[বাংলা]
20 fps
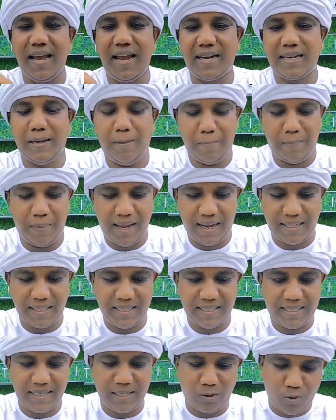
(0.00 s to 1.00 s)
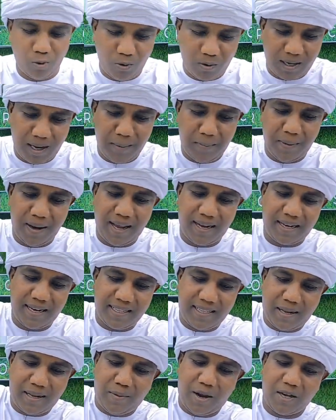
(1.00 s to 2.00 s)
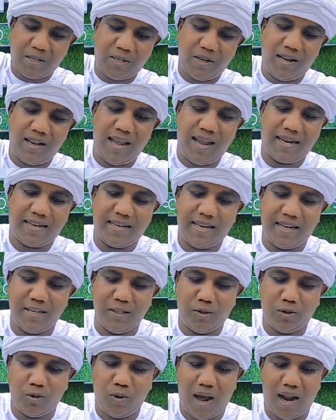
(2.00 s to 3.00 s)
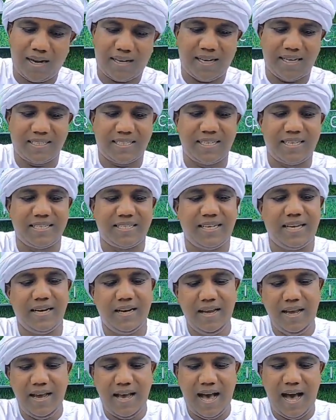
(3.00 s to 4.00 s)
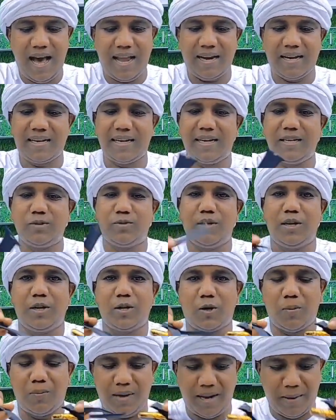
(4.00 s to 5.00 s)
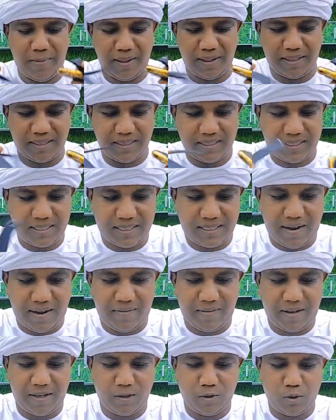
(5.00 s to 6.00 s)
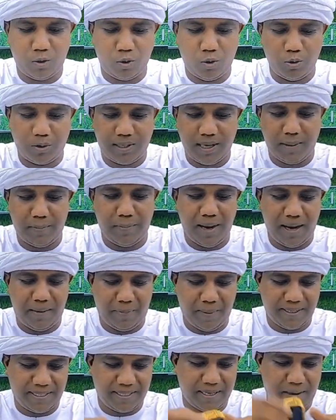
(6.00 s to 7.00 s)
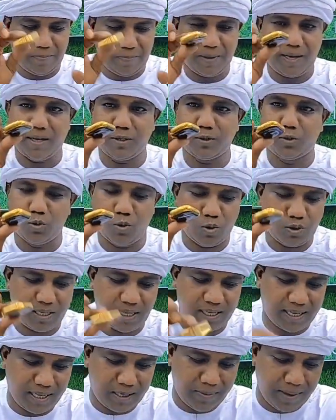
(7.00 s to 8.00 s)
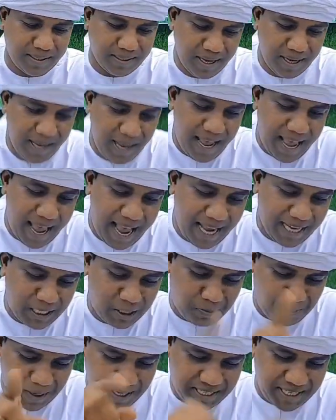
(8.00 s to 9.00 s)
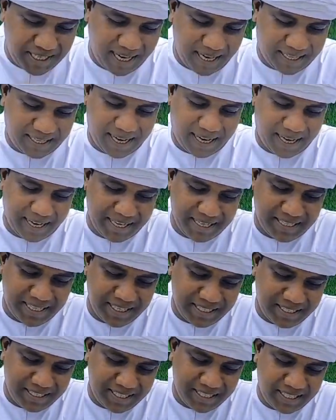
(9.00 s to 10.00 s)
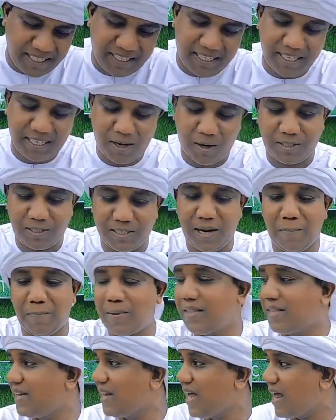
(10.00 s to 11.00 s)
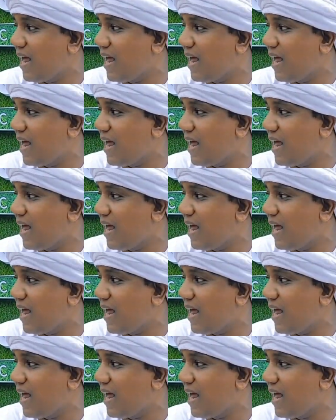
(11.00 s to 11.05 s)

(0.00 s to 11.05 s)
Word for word: একটা ব্ল্যাক দিছে দুটাই ব্ল্যাক লেদার মাশাল্লাহ একটা কিন্তু আলট্রা সিরিজের আর একটা কিন্তু এরকম লেভেল টাইপ কিন্তু দুইটাই বেল পাইছেন আপনারা জোস একটা ডিভাইস স্পেশাল একটা এখানে জিনিস দিছে সেটা হচ্ছে আপনাদের